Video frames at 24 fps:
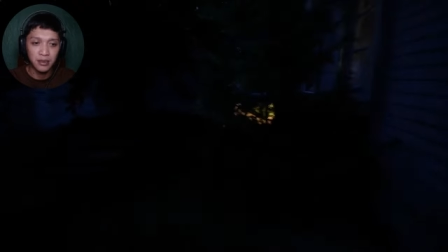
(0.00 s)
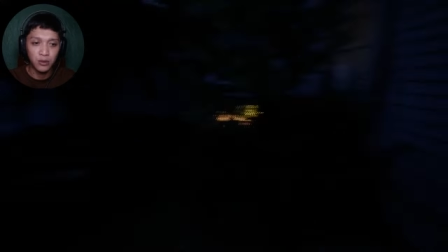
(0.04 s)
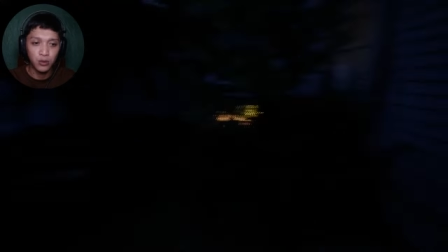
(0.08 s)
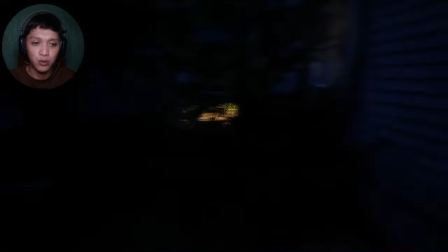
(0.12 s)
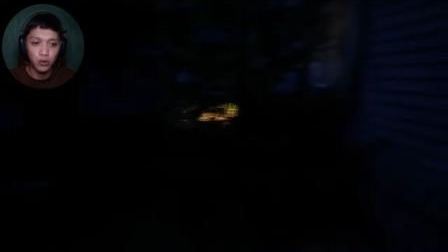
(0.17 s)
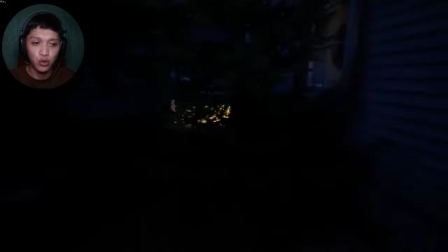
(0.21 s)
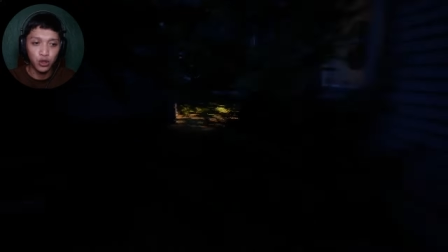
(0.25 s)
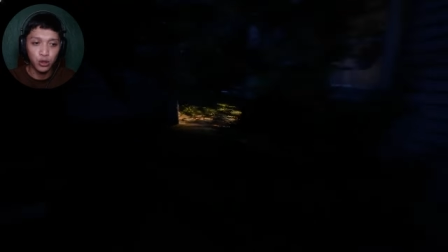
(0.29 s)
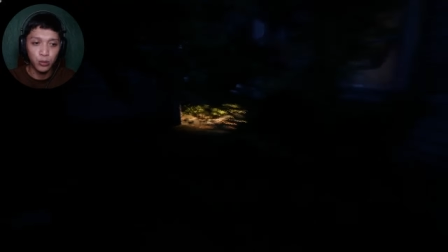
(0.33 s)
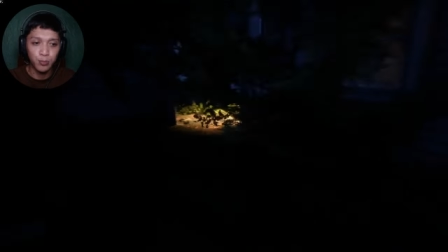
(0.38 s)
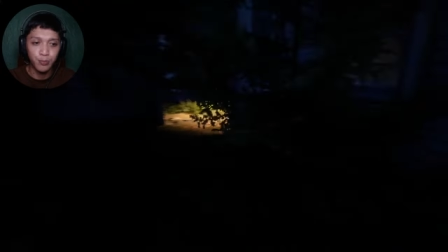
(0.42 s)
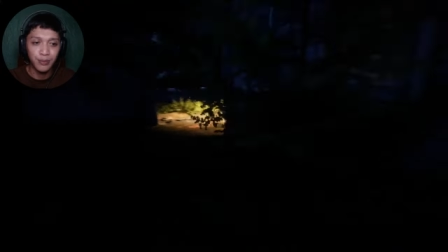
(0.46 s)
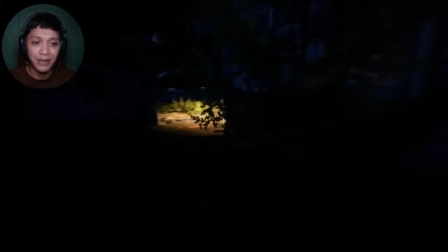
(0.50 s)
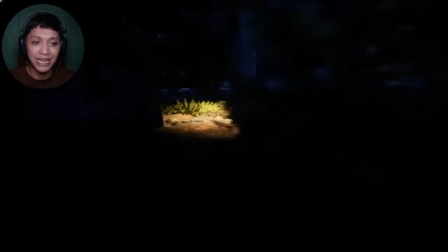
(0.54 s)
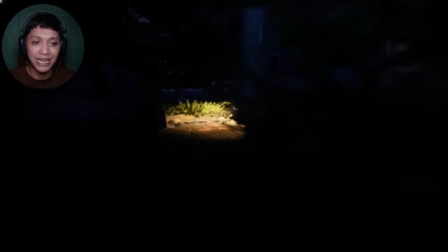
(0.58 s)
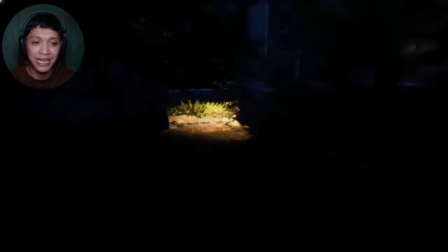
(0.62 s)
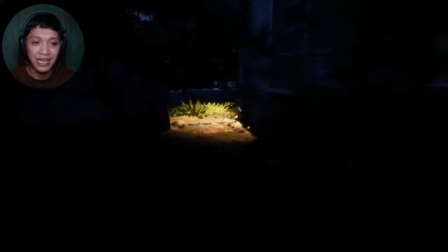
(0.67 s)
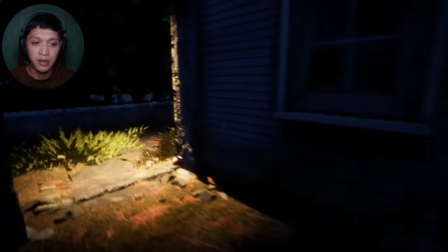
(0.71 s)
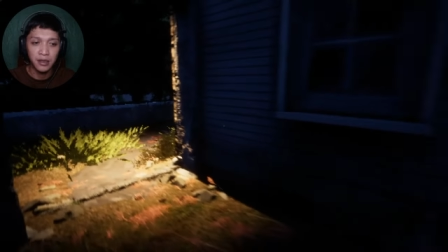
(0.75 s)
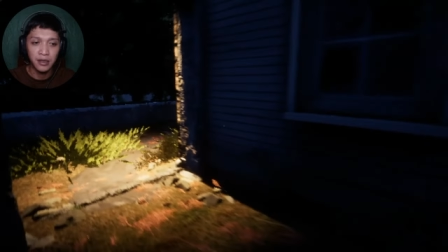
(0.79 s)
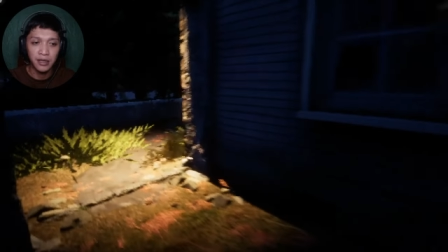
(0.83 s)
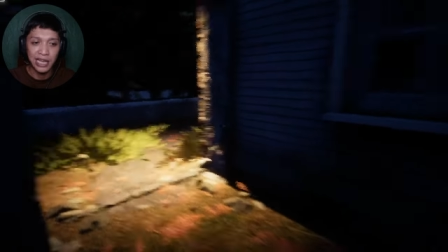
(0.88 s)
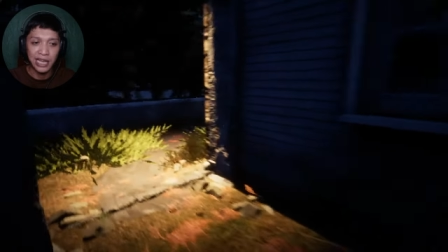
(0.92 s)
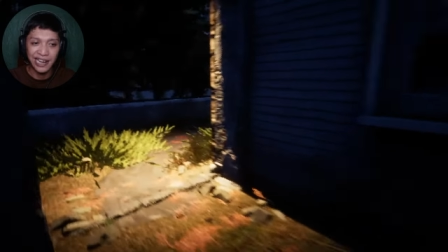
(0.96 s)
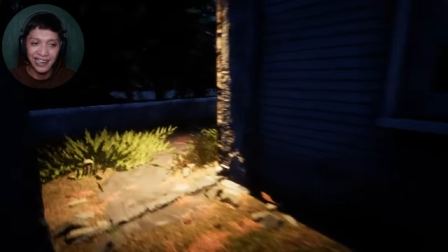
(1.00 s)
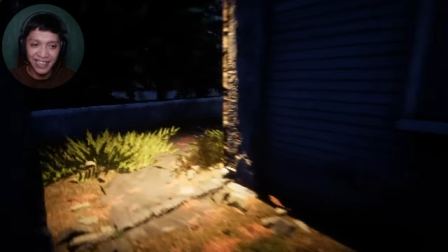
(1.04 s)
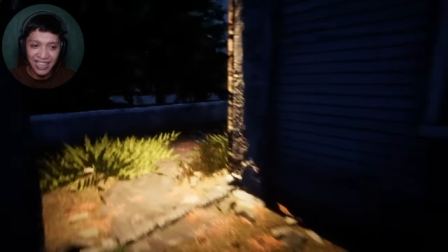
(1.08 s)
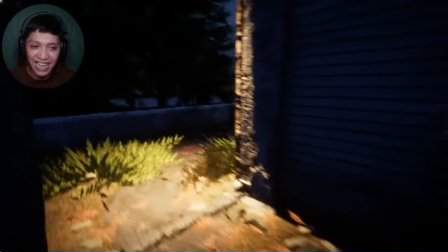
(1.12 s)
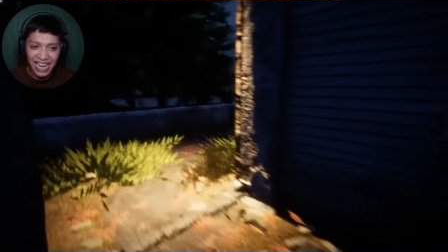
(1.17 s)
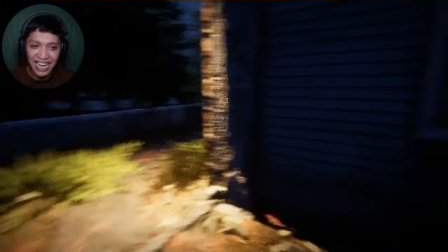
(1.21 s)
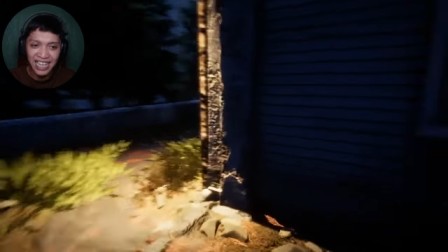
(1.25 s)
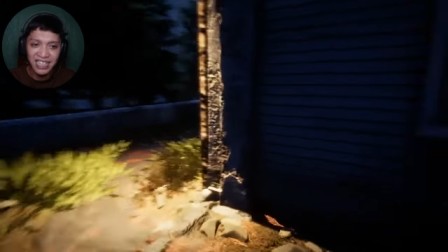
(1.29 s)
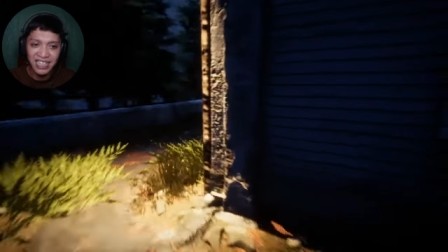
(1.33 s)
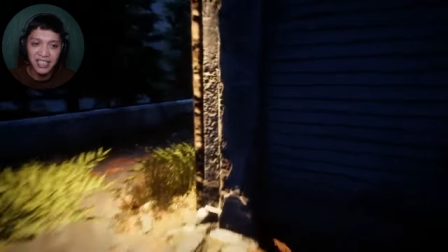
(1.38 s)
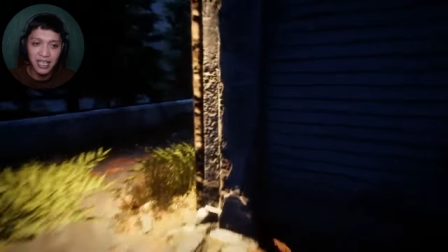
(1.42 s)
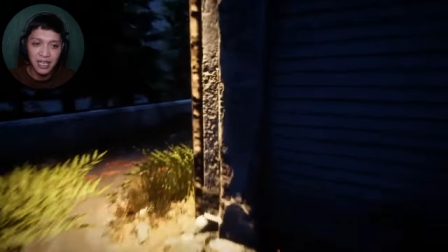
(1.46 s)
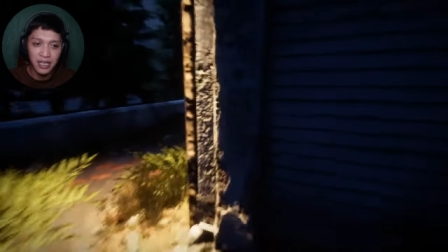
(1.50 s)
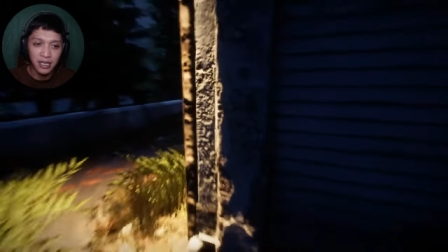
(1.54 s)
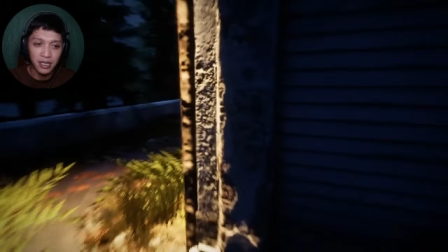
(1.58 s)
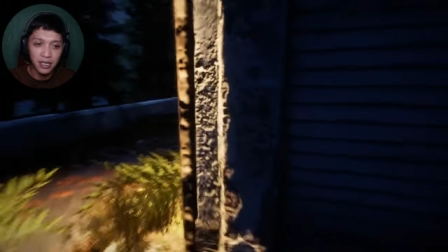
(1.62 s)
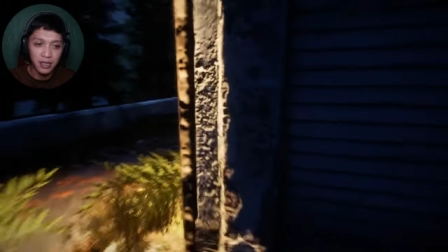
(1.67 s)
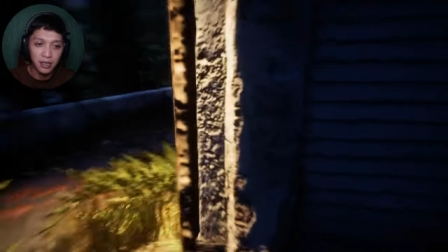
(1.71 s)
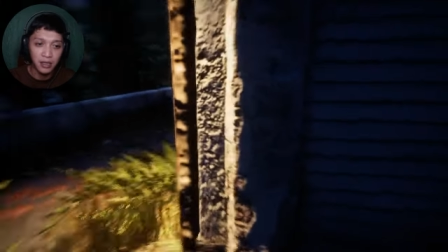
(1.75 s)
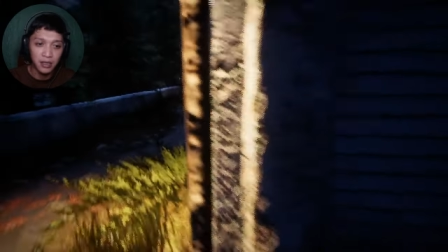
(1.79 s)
toothpick, nail cutter,